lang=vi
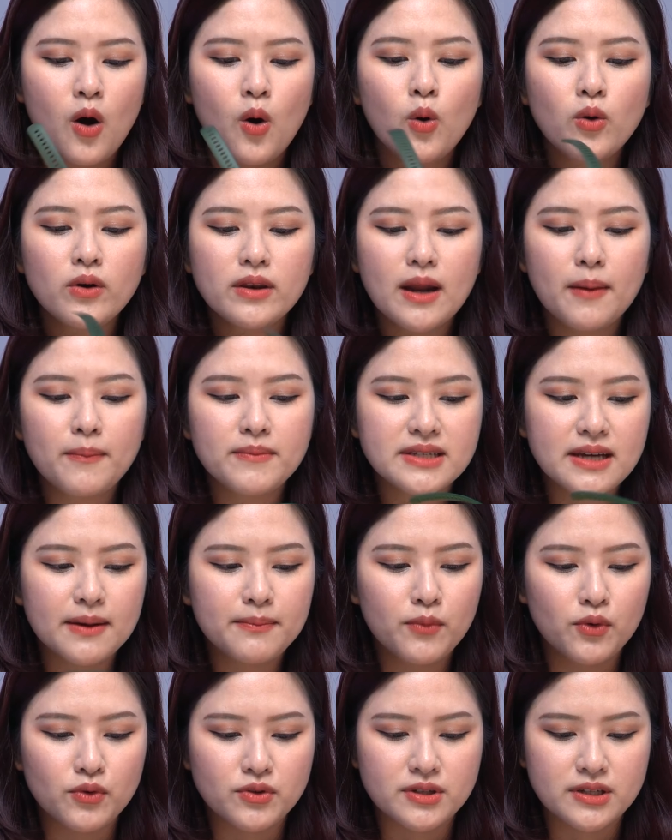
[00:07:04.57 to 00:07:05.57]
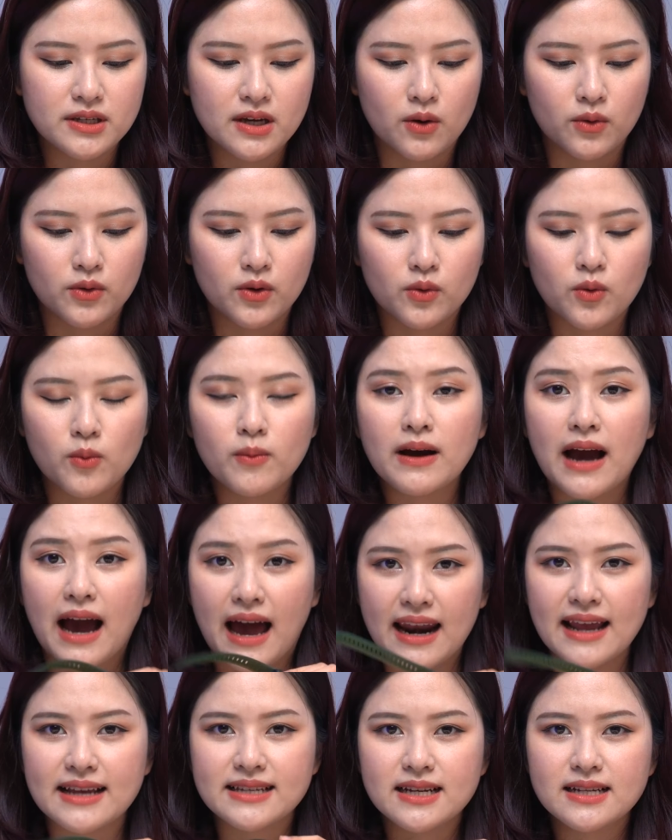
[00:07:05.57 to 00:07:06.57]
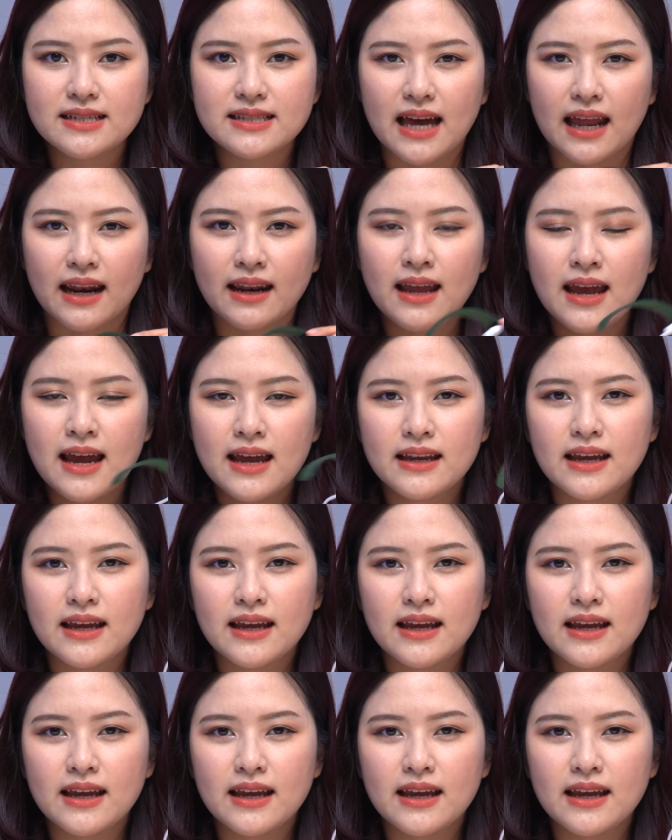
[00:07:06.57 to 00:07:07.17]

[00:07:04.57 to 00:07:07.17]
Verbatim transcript: hút 5 châm một chiều thì cũng khá là chắc chắn